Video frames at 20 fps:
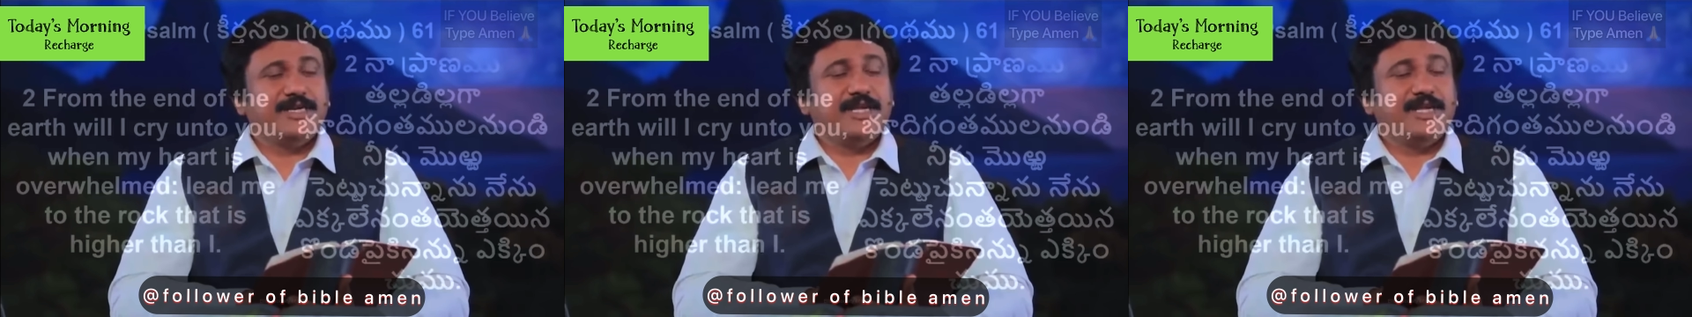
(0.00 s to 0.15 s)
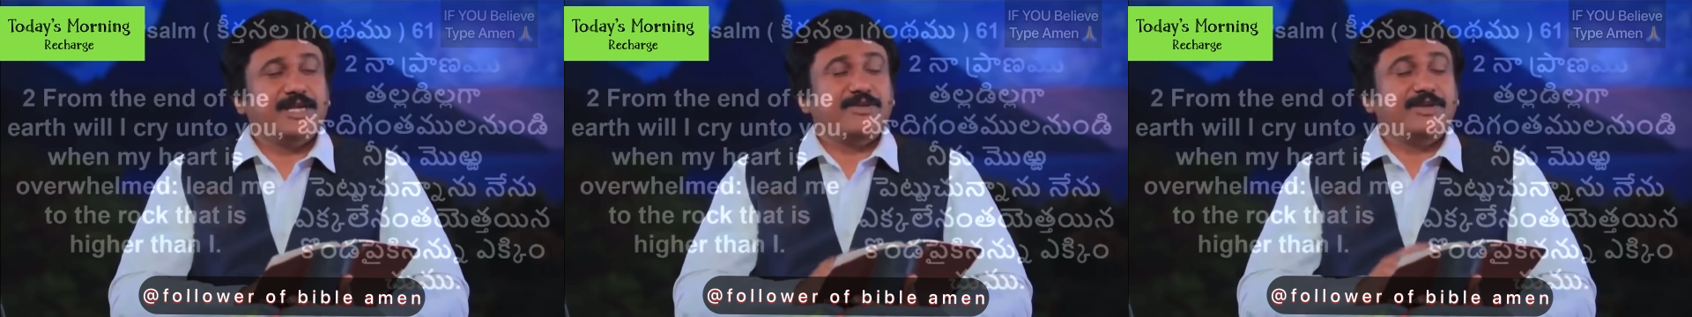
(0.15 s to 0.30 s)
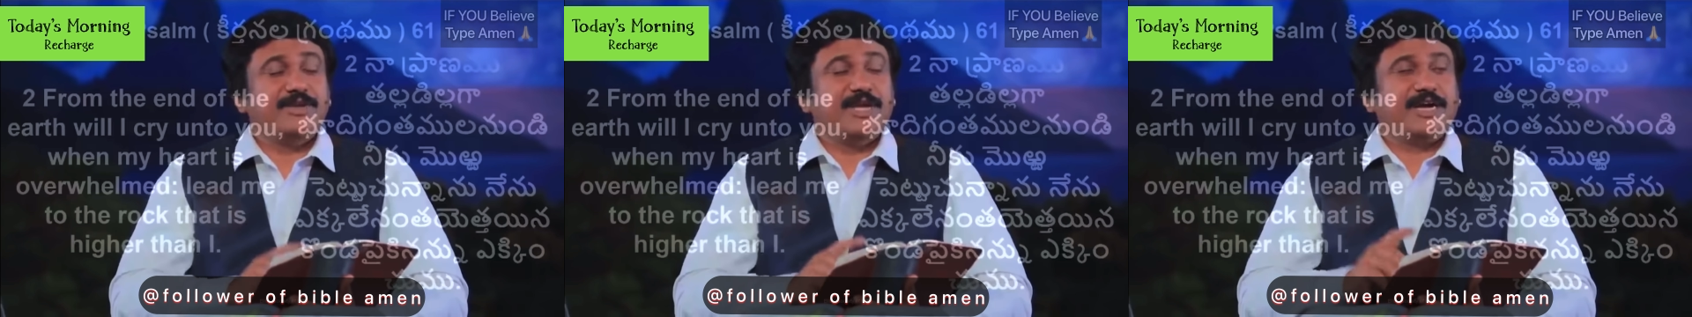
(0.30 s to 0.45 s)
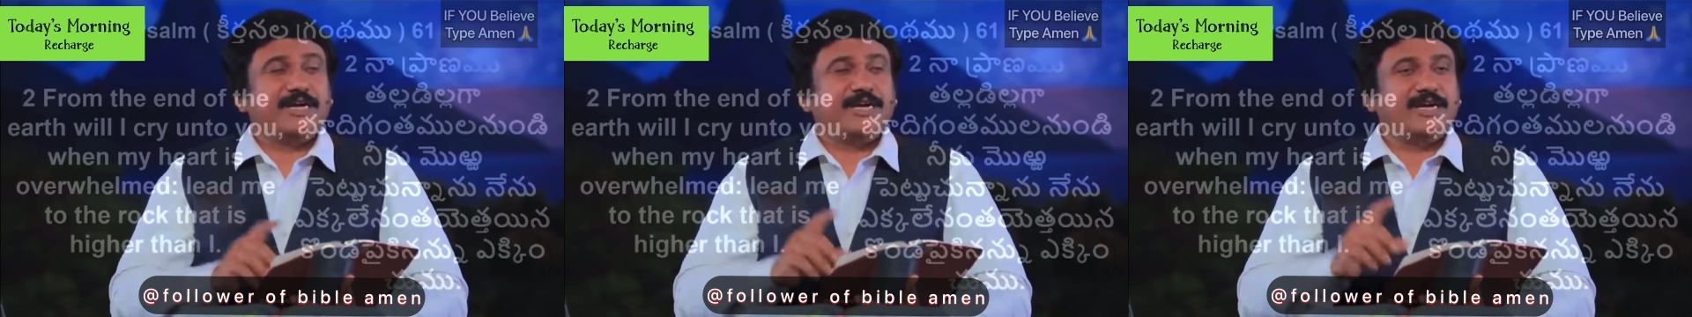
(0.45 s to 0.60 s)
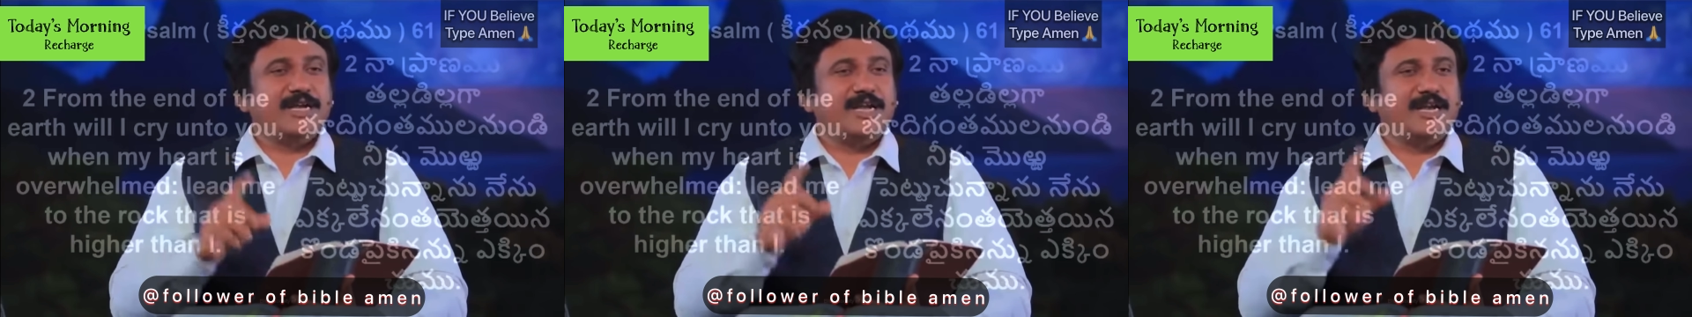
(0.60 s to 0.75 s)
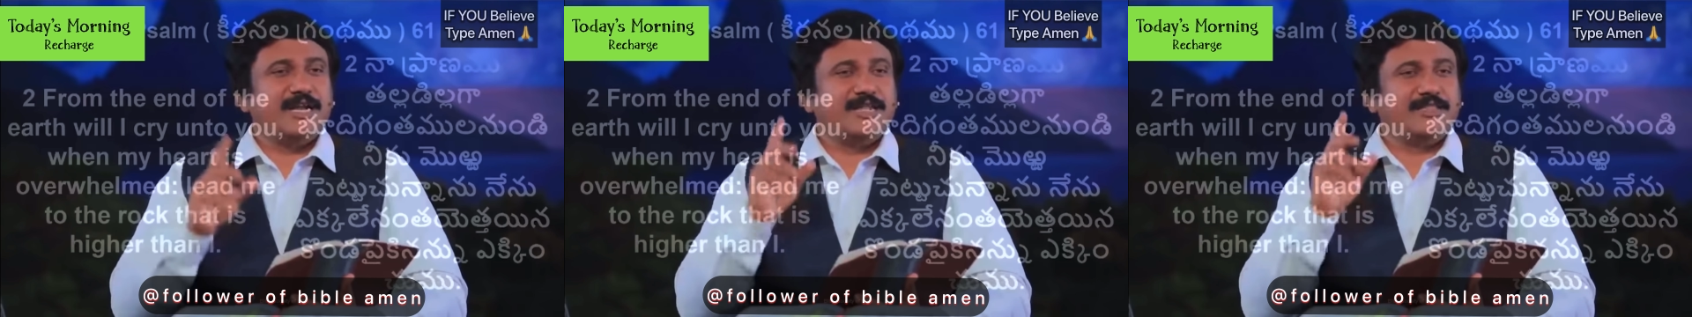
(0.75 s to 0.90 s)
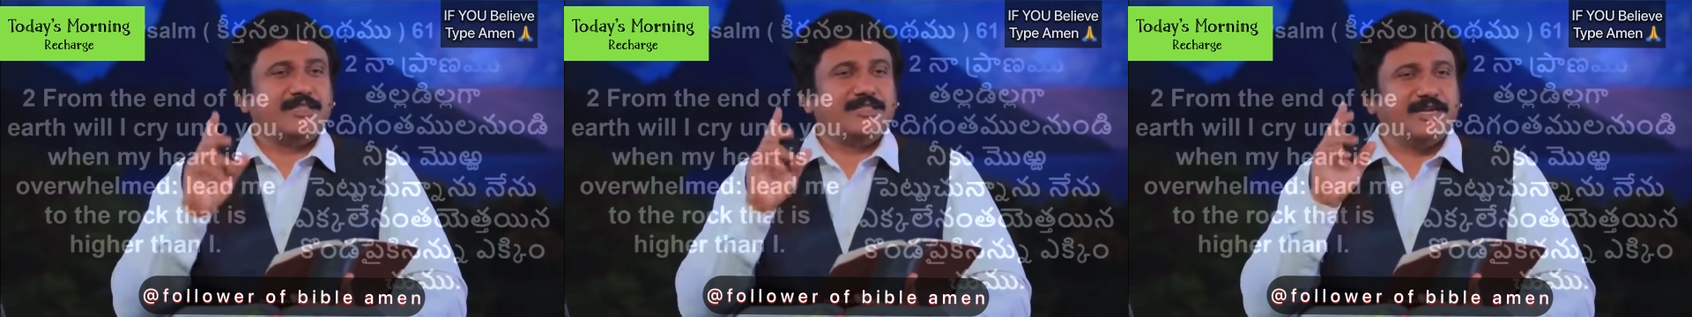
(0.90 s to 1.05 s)
నేను
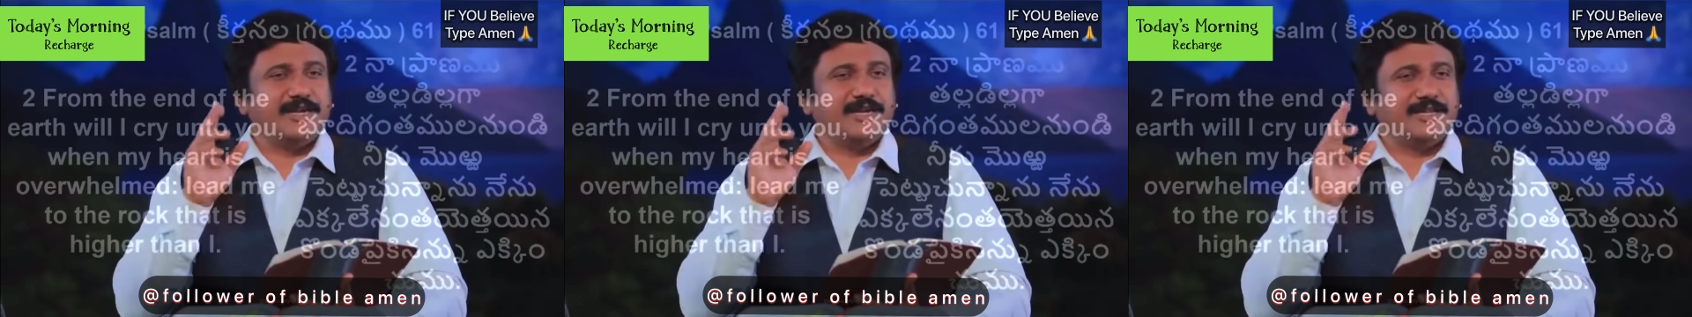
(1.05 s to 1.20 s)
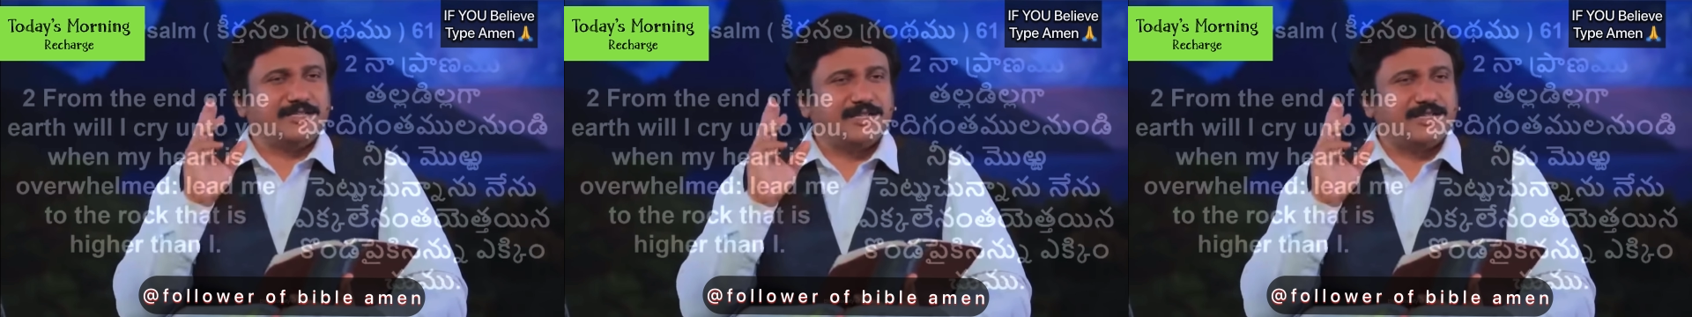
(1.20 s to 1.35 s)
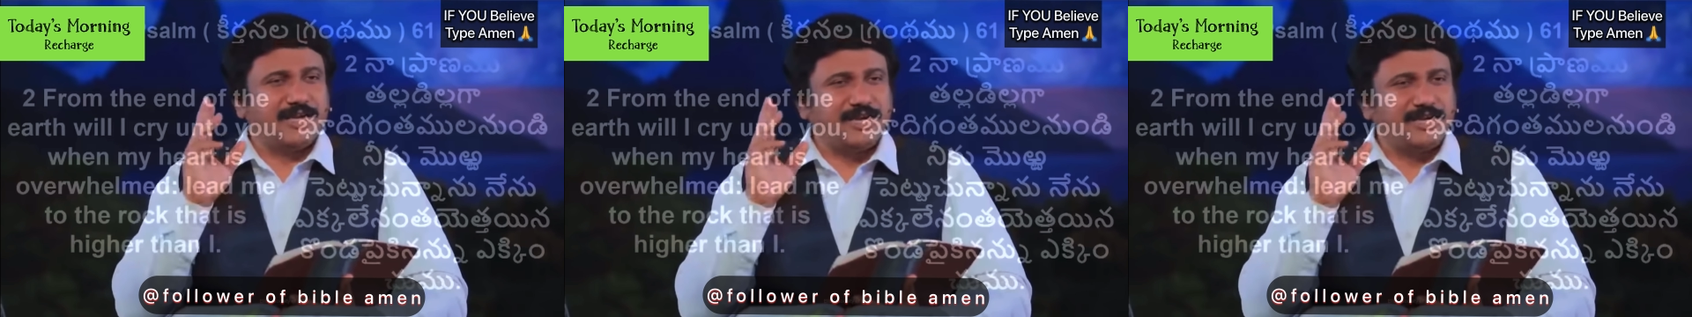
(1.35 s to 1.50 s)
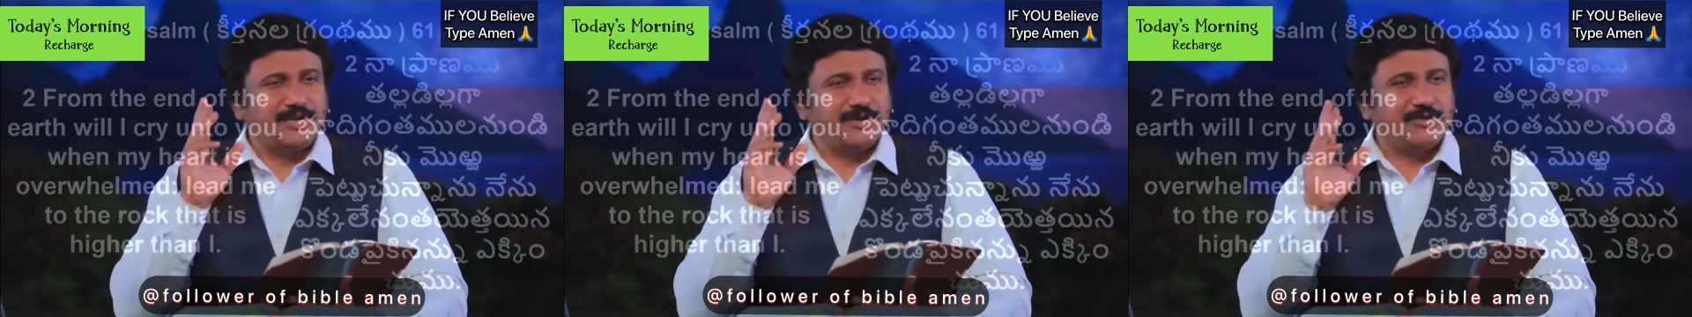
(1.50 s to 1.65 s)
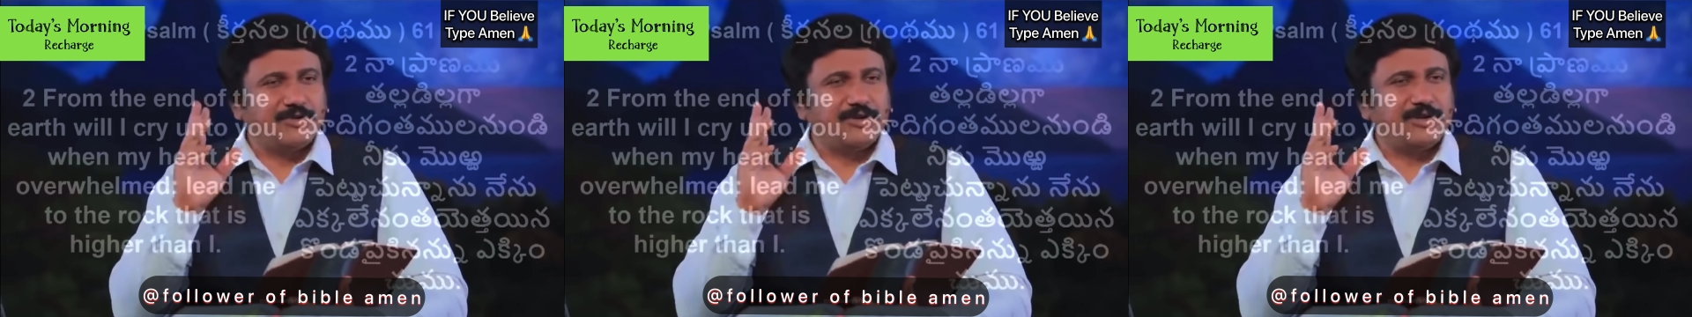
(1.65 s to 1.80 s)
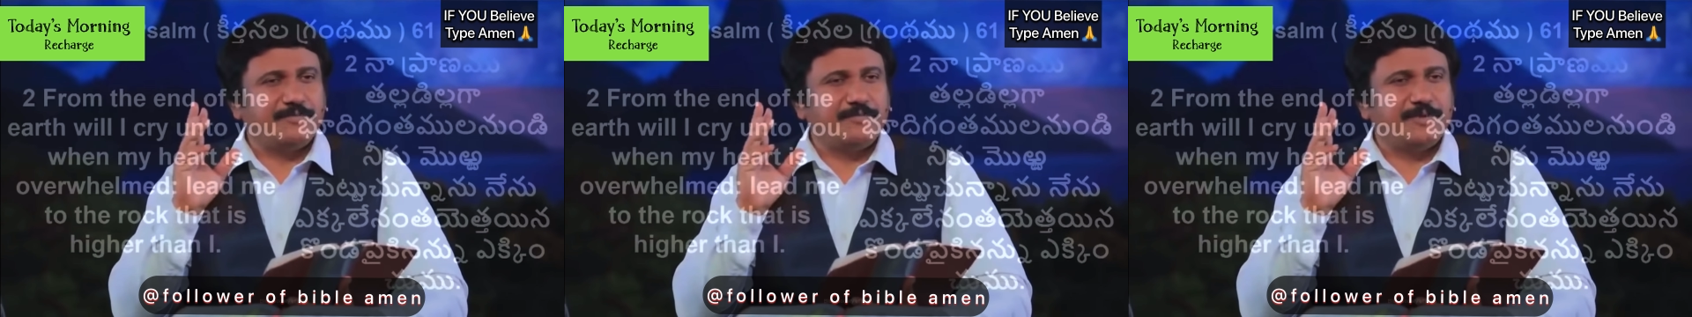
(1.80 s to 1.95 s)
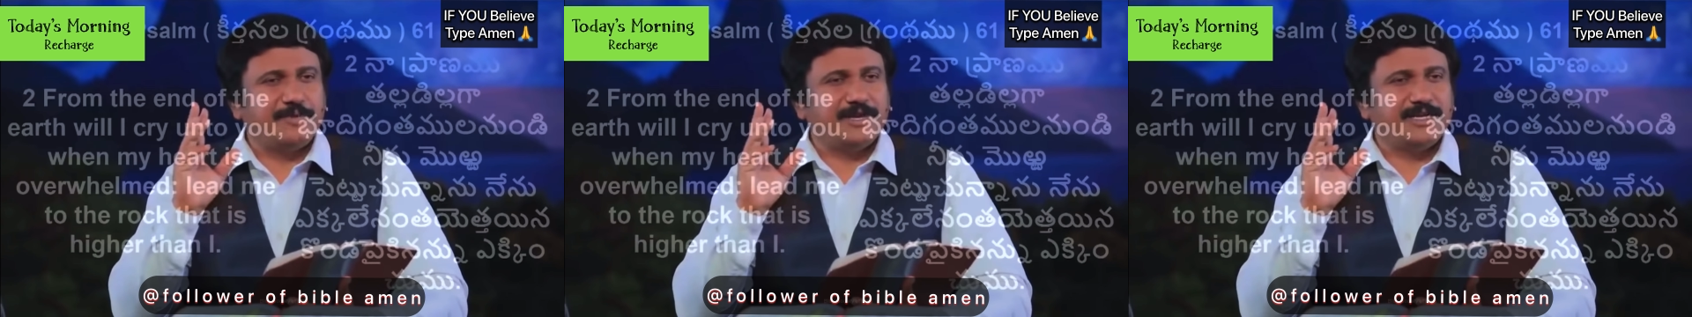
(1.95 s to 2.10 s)
ఎక్కలేనంత ఎత్తైన
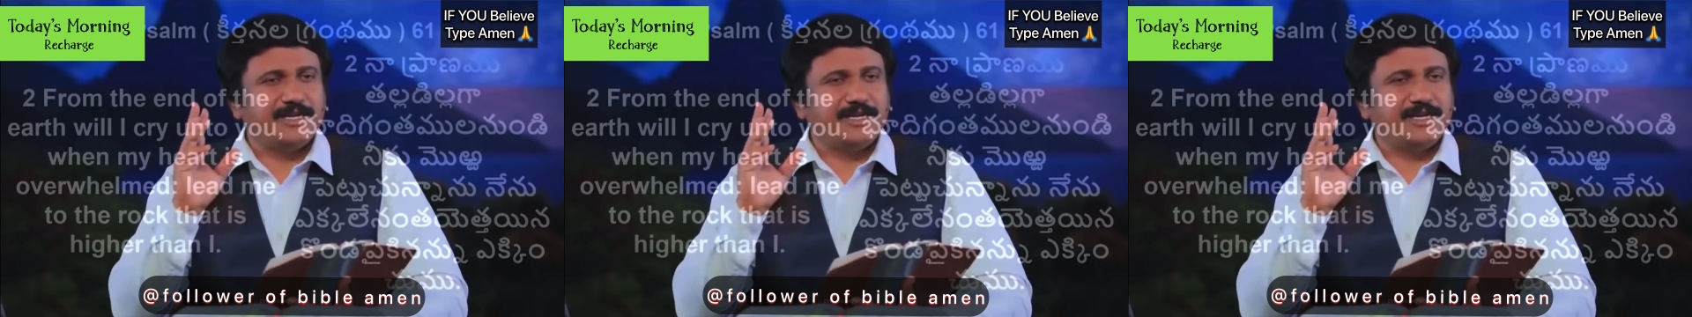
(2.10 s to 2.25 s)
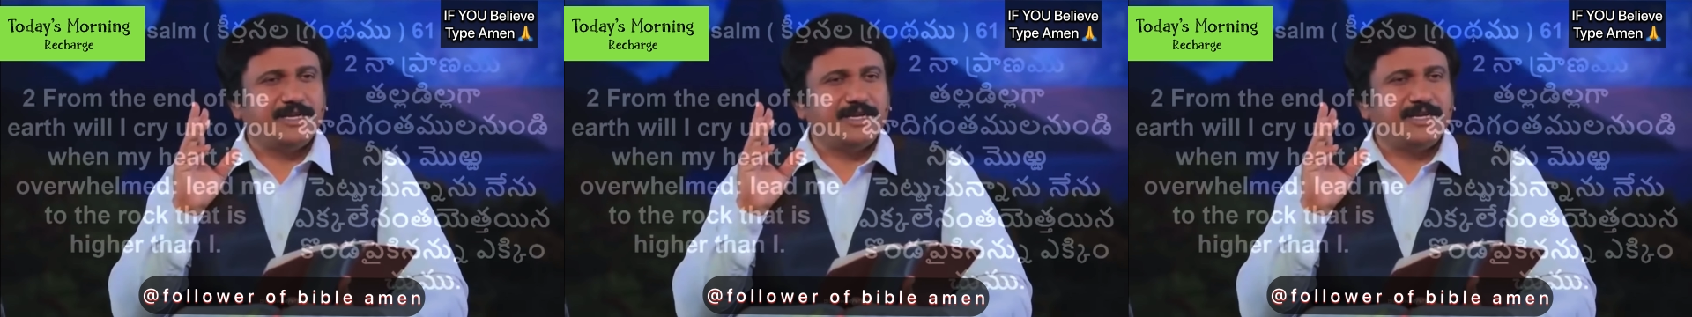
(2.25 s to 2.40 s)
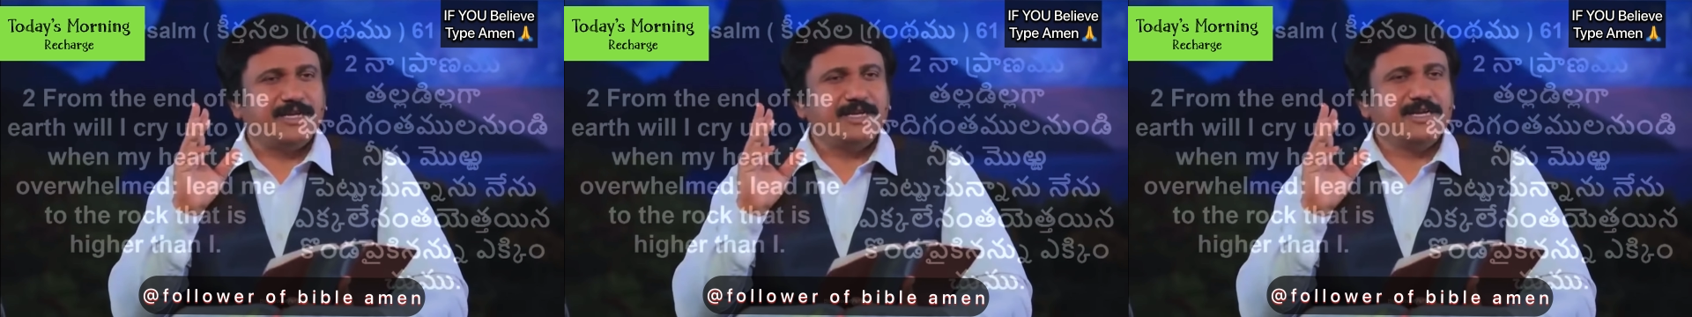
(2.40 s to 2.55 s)
కొండపైకి